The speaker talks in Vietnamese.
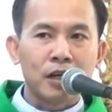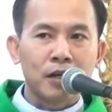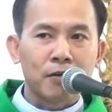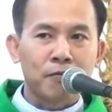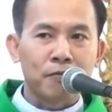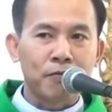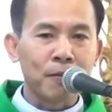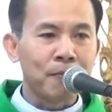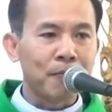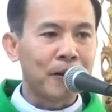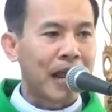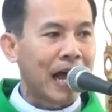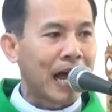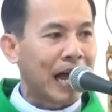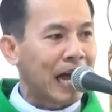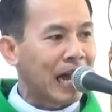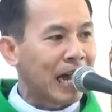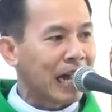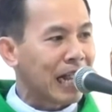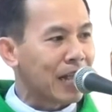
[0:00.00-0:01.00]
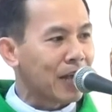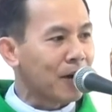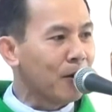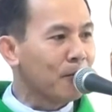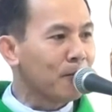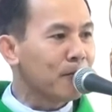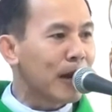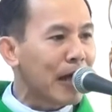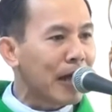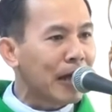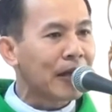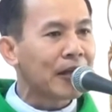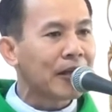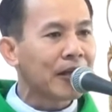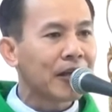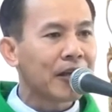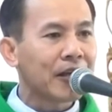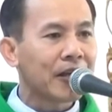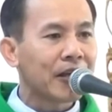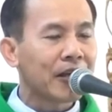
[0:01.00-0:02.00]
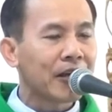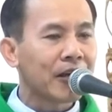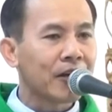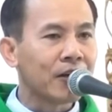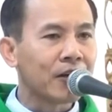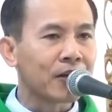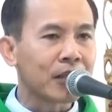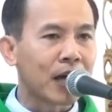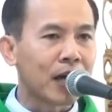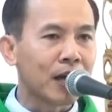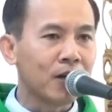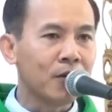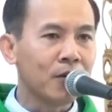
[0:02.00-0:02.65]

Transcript: phép lạ ngày hôm nay được Thánh